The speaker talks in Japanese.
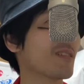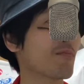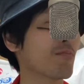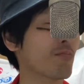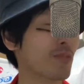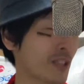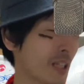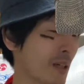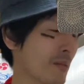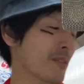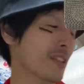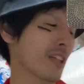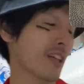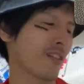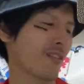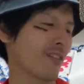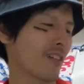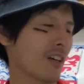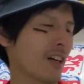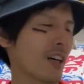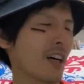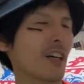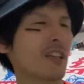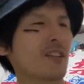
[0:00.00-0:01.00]
ブシャミさんの
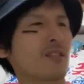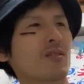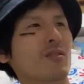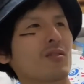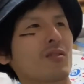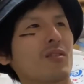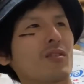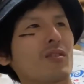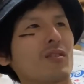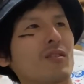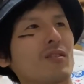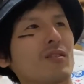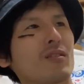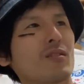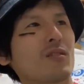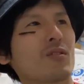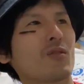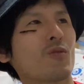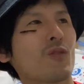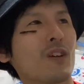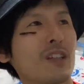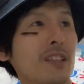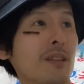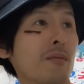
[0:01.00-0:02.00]
回答。
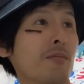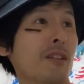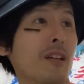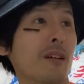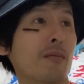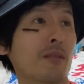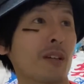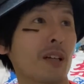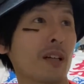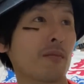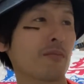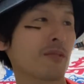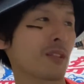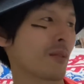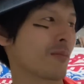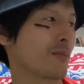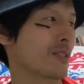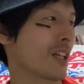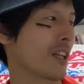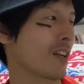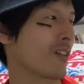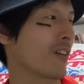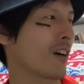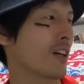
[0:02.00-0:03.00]
ワンセブンライブからブシャミ
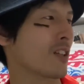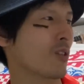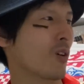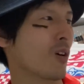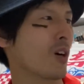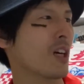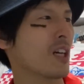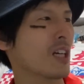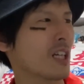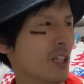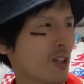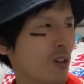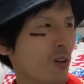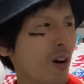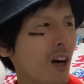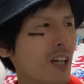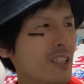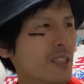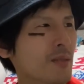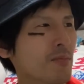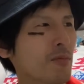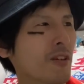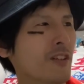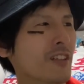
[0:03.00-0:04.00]
さんの回答。5
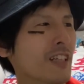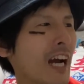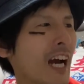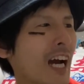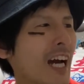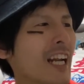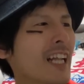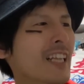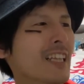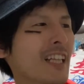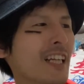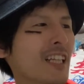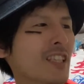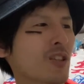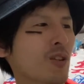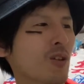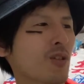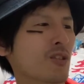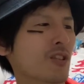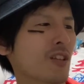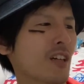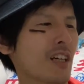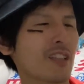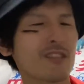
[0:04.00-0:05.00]
月病に新たな
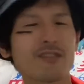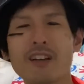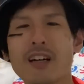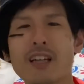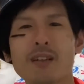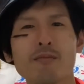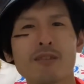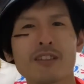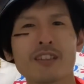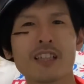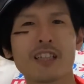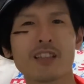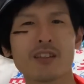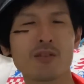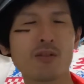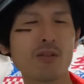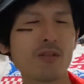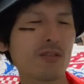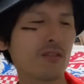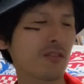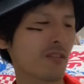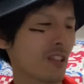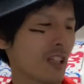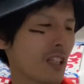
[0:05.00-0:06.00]
症状が加わりました。
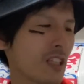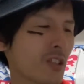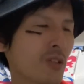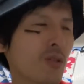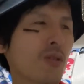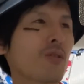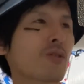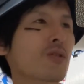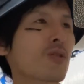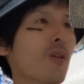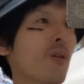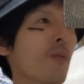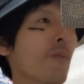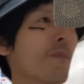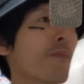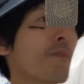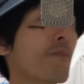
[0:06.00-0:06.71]
どんな症状